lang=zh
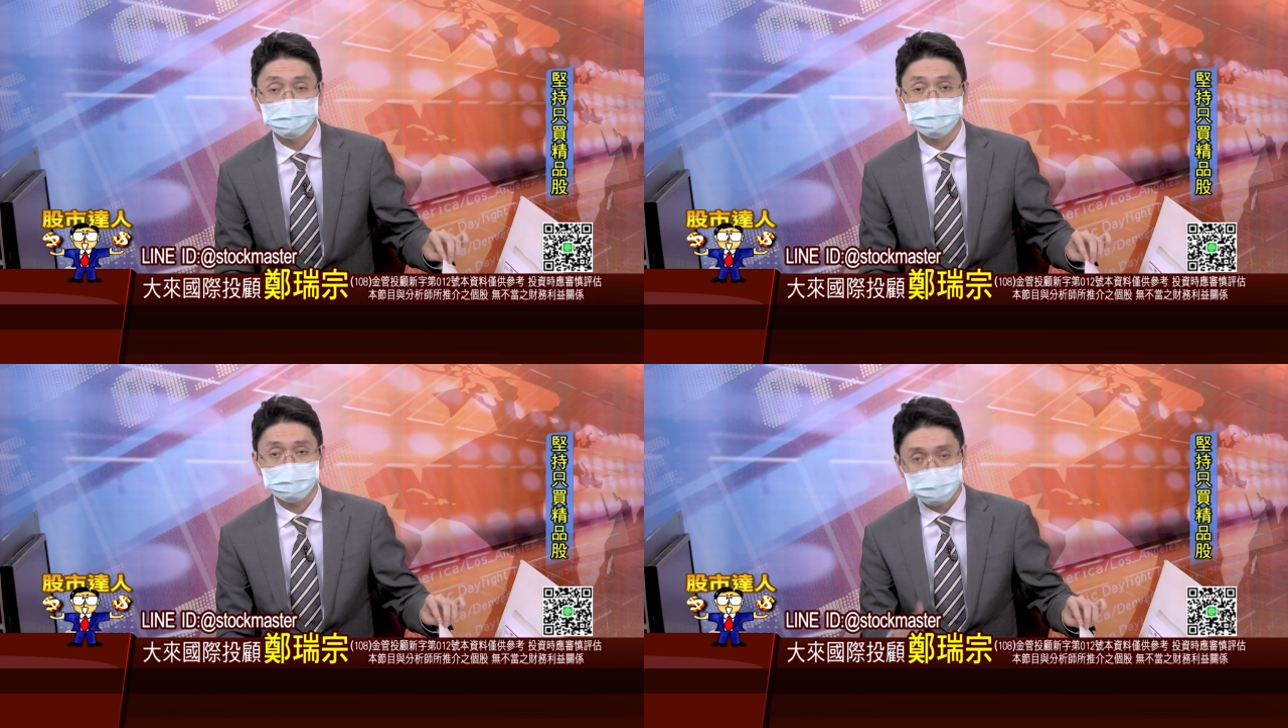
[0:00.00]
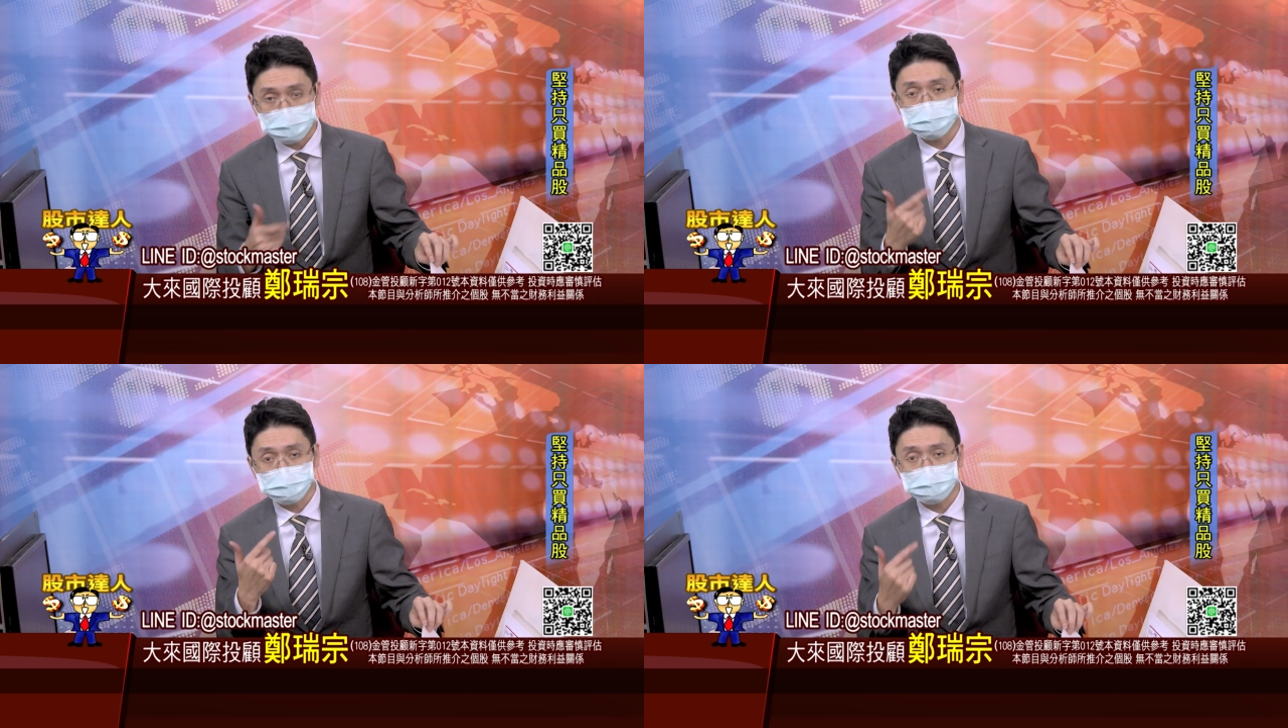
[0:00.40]
所以这
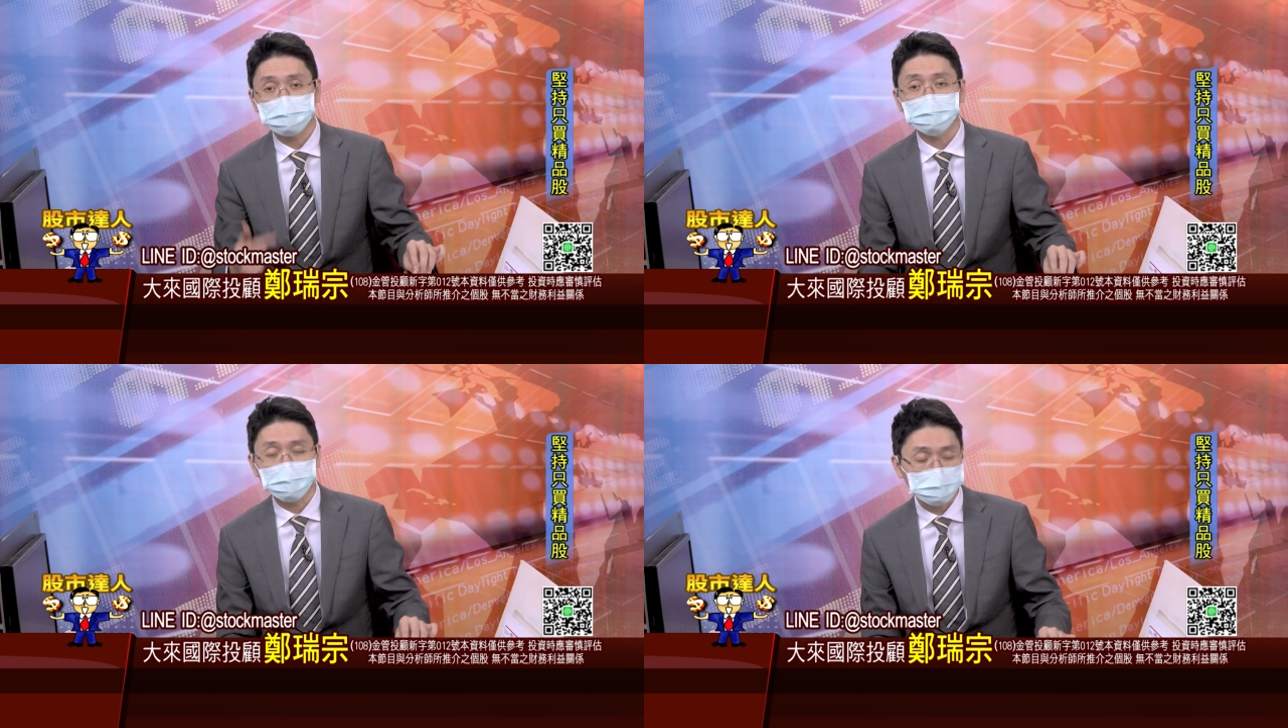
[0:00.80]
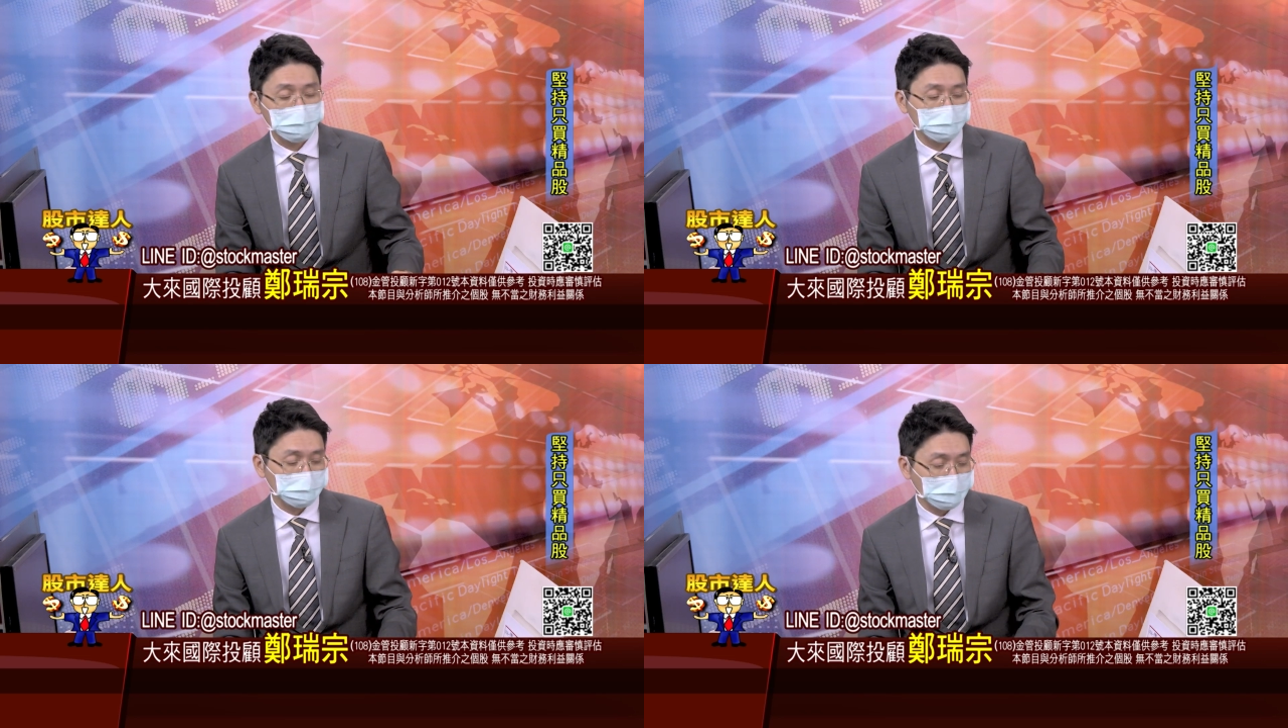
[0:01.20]
个时候就是要买完这
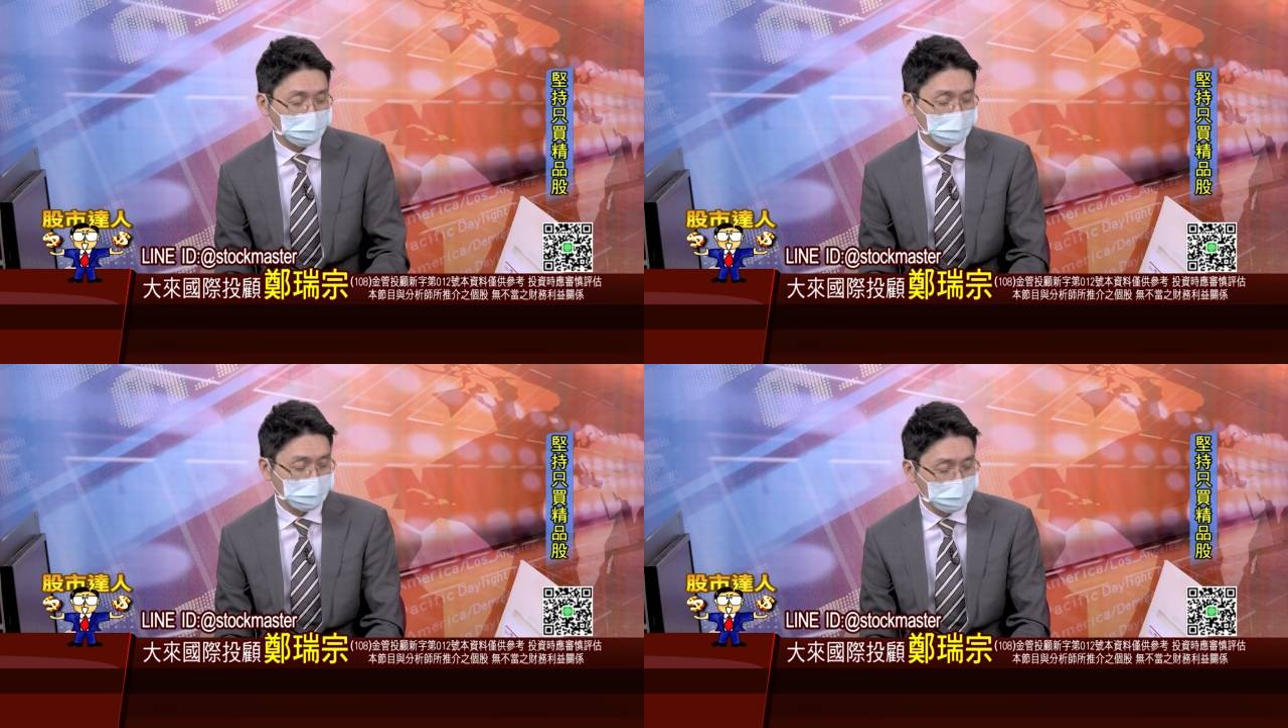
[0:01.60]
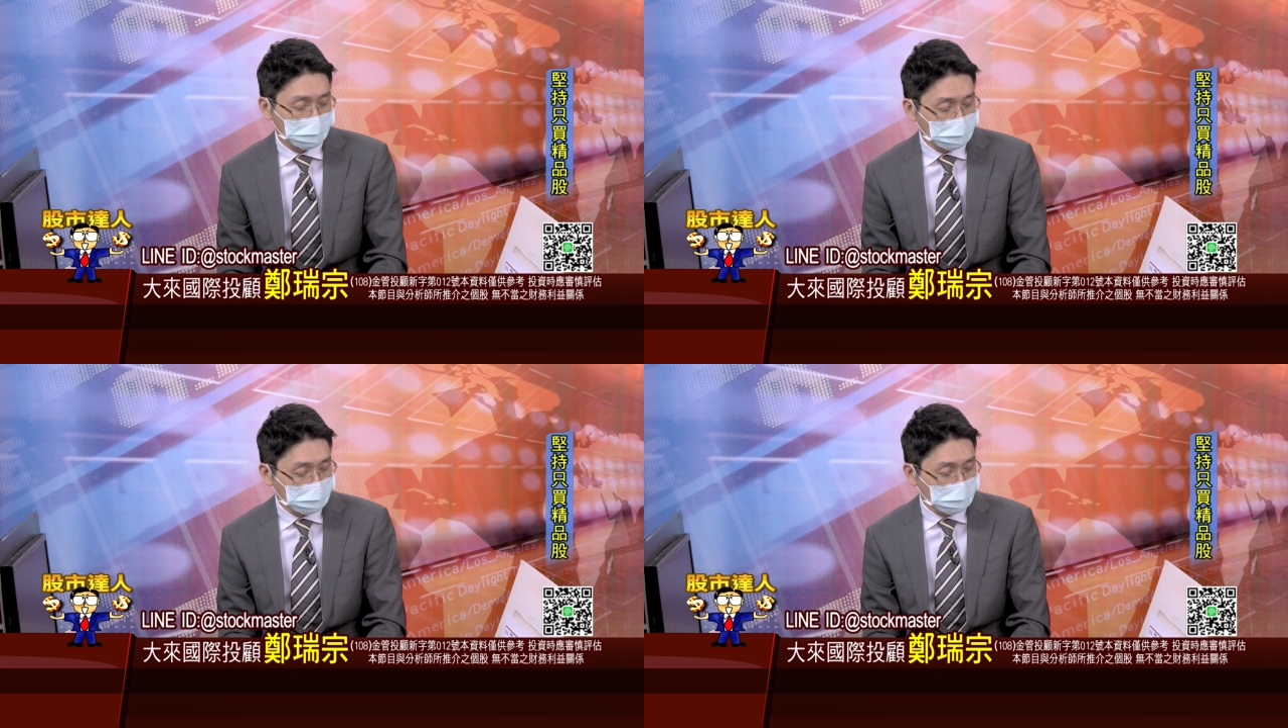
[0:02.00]
种股票。
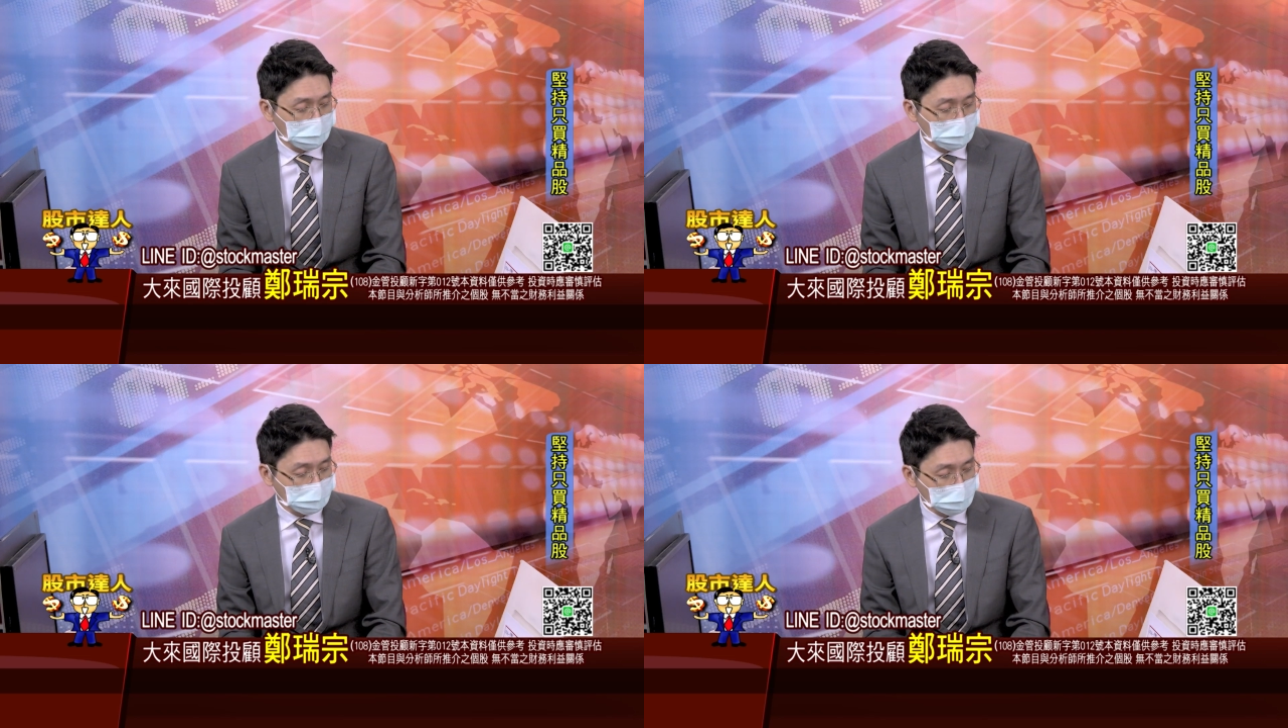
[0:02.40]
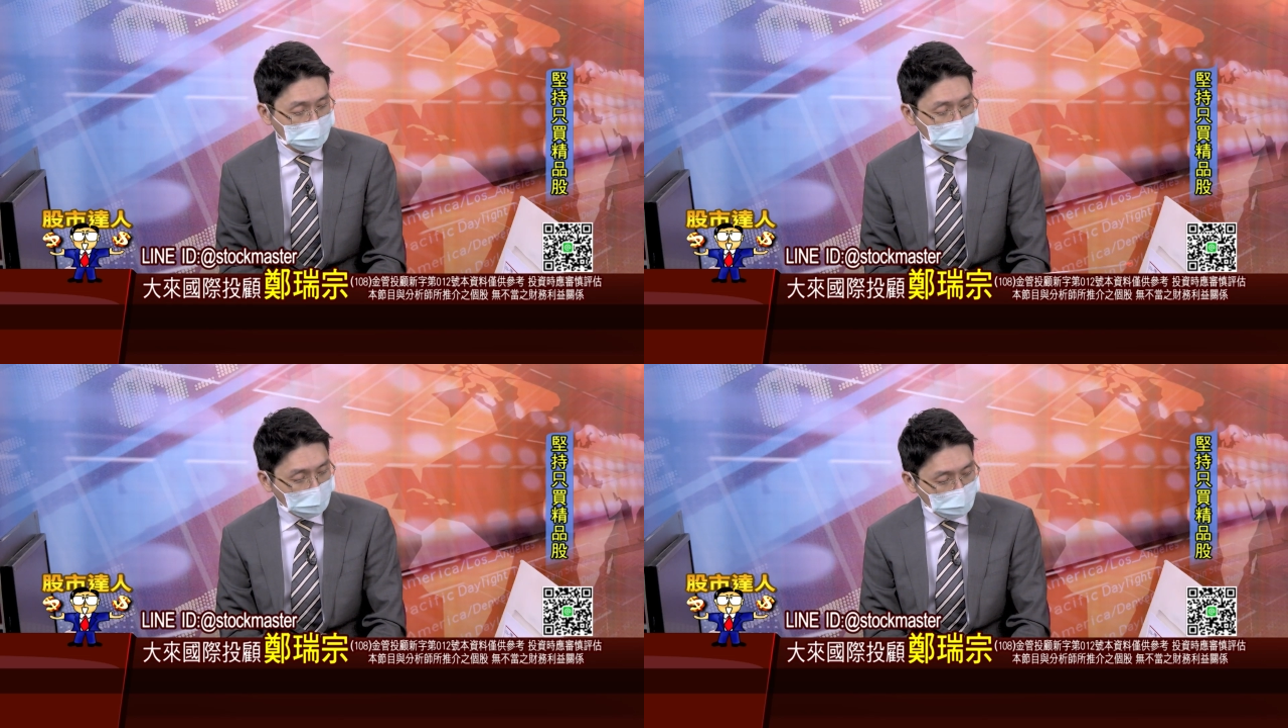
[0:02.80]
今
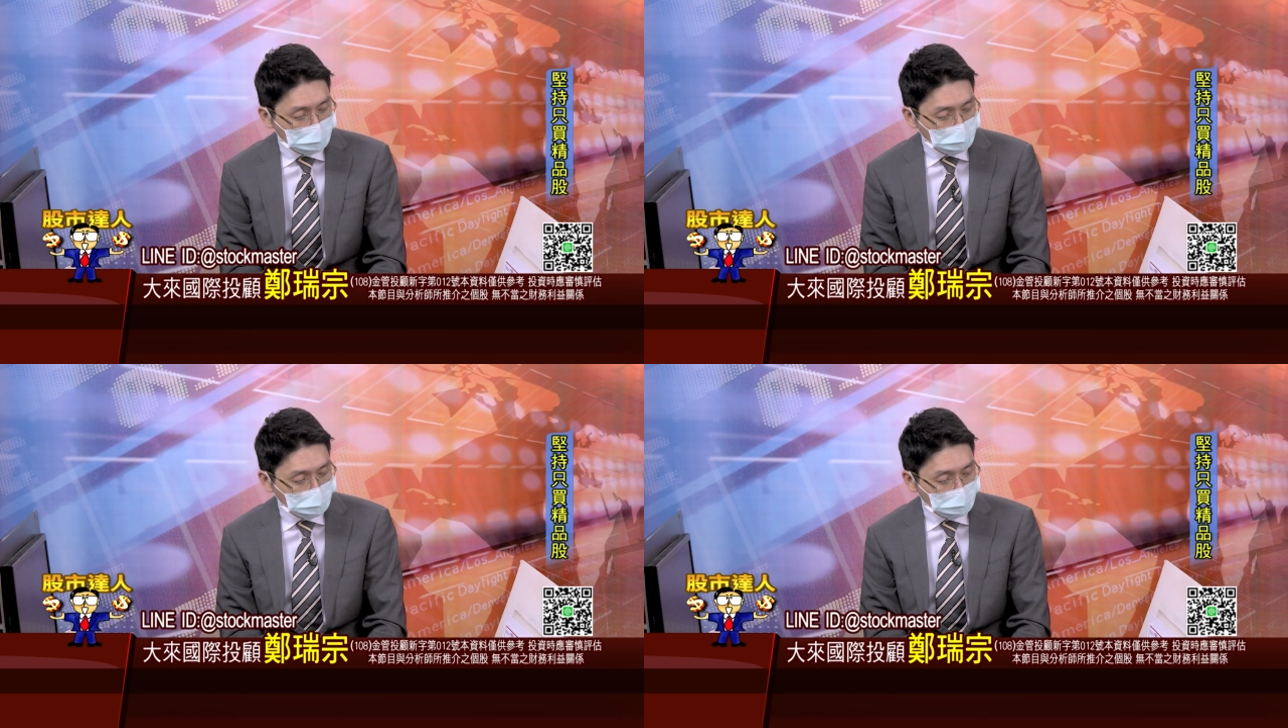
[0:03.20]
天再度